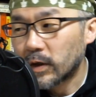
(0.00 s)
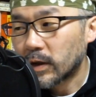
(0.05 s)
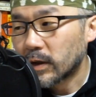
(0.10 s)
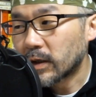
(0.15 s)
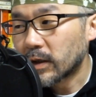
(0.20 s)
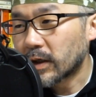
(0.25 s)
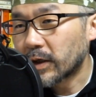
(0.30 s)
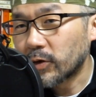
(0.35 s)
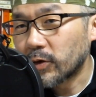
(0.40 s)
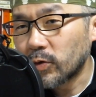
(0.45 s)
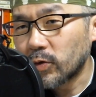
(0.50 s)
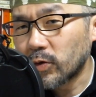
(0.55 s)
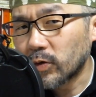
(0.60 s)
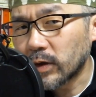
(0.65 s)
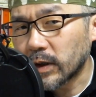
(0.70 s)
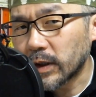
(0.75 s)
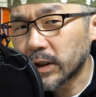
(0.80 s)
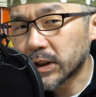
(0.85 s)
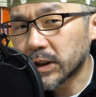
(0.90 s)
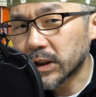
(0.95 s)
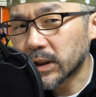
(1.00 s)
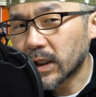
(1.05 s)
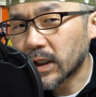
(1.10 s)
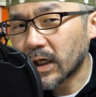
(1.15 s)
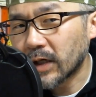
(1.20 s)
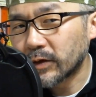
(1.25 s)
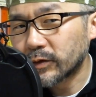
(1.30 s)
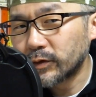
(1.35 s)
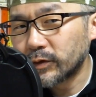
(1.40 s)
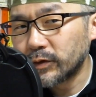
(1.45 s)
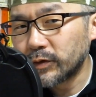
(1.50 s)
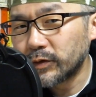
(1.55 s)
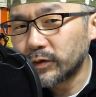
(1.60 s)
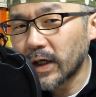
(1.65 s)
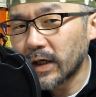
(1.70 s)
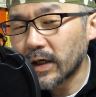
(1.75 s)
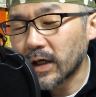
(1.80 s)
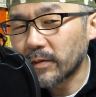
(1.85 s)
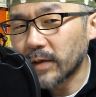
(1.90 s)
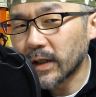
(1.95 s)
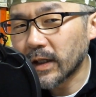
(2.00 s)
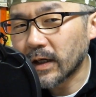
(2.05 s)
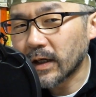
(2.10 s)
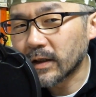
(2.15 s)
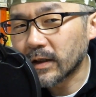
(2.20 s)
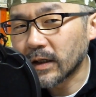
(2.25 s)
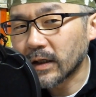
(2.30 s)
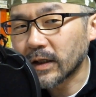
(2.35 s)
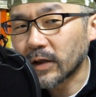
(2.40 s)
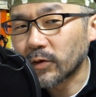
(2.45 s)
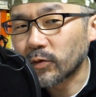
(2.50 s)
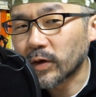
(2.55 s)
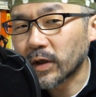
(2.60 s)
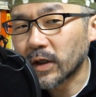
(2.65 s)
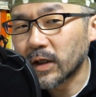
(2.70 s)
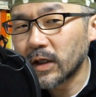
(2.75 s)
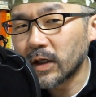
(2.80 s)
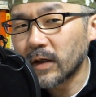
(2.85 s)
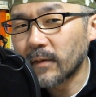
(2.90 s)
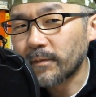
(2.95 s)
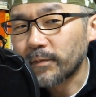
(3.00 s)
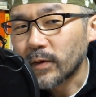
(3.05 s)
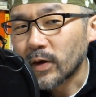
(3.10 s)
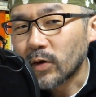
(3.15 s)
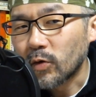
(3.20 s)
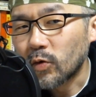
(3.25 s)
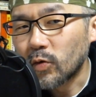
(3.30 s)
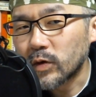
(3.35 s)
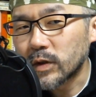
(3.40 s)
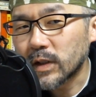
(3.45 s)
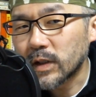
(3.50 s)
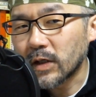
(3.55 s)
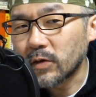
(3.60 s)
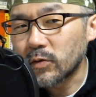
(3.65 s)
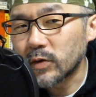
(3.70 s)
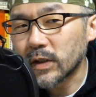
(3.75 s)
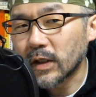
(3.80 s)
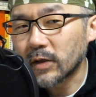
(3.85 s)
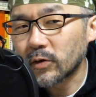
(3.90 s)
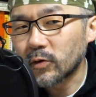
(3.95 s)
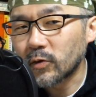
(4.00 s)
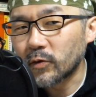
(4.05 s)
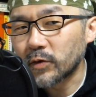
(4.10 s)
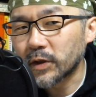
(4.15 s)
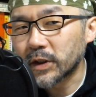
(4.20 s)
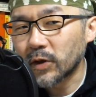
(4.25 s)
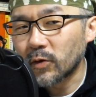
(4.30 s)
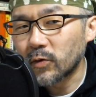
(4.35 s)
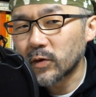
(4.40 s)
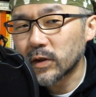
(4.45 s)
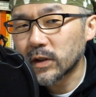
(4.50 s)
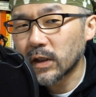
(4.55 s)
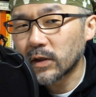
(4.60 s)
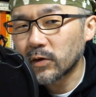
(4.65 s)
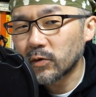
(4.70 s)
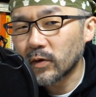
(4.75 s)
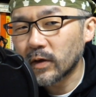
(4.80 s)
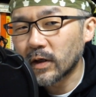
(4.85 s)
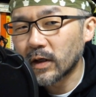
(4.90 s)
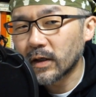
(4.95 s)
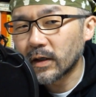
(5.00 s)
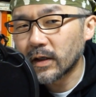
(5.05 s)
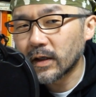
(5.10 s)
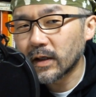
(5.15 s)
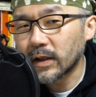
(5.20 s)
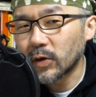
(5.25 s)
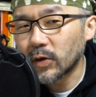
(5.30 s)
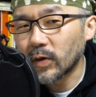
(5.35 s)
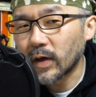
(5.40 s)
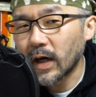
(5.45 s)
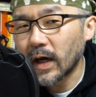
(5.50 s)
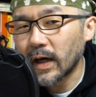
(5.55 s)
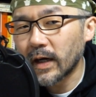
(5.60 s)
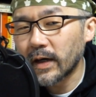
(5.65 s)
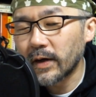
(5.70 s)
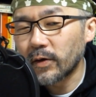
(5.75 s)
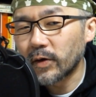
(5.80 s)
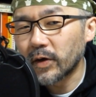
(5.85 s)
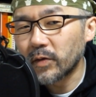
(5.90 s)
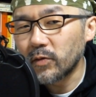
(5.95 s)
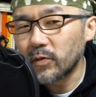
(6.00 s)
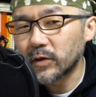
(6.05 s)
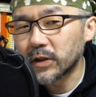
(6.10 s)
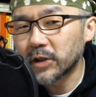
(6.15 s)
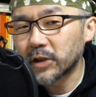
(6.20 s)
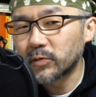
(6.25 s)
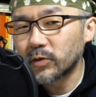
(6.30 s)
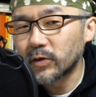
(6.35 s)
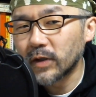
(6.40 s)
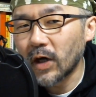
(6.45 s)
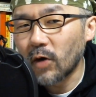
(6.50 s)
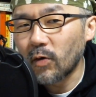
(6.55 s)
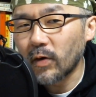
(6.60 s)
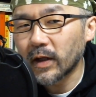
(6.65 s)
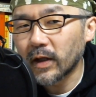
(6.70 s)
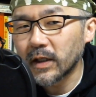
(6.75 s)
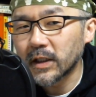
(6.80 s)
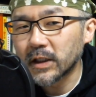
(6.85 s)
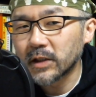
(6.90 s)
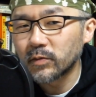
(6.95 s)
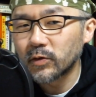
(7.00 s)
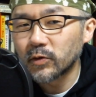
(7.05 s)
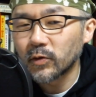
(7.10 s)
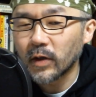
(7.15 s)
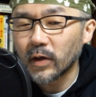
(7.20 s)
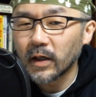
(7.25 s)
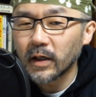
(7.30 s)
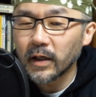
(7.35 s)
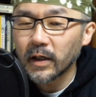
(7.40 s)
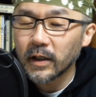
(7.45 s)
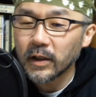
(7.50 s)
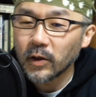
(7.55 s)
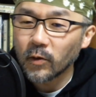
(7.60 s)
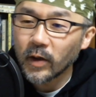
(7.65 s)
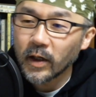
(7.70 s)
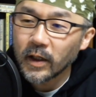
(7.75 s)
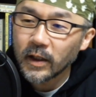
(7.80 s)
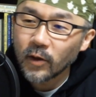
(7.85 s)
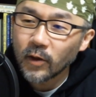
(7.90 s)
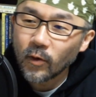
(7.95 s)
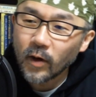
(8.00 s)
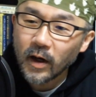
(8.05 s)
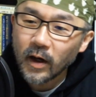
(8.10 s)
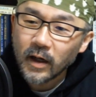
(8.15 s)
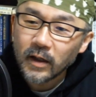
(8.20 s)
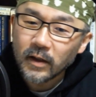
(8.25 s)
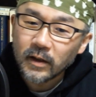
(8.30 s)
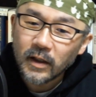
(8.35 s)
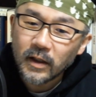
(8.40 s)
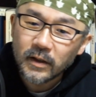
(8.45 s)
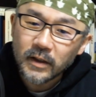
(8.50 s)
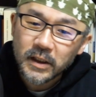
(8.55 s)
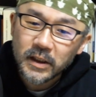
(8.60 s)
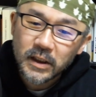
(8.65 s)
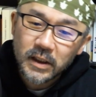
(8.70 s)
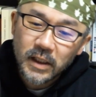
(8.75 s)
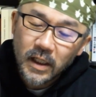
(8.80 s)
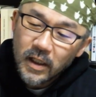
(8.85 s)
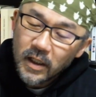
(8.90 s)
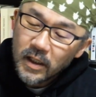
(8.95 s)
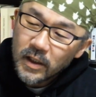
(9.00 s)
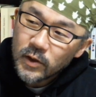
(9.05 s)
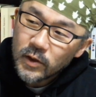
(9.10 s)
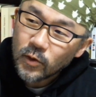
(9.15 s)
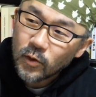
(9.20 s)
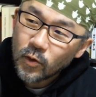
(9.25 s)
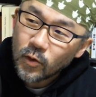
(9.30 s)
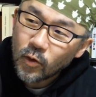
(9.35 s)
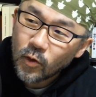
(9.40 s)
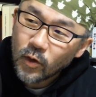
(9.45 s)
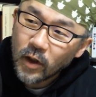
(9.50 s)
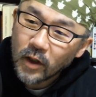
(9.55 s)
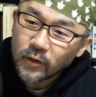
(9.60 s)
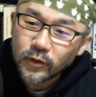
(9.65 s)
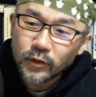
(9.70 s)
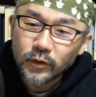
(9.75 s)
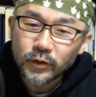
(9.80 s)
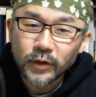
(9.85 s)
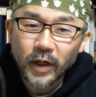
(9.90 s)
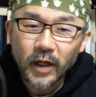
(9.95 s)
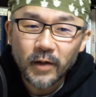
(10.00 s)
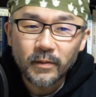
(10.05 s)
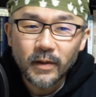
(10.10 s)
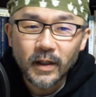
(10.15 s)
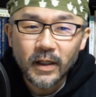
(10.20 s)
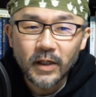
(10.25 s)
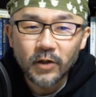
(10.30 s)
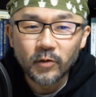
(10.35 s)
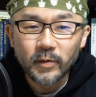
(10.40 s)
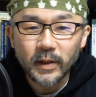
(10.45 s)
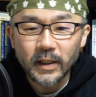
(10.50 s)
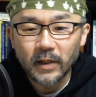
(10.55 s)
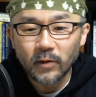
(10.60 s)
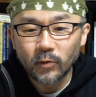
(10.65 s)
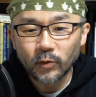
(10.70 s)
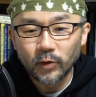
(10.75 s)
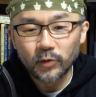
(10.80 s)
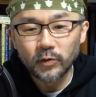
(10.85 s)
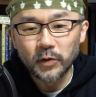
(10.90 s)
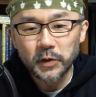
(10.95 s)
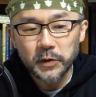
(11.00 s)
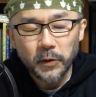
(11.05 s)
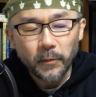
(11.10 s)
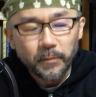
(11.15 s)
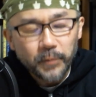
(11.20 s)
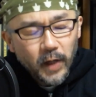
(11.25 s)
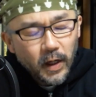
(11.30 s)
だから養老たけしが夫婦喧嘩みたいになった時に奥さんを説得して奥さんの考え方を変えるよりも自分が折れて自分の考え方を変えた方が簡単だしその方が夫婦円満に行くみたいなこと言うんですよ。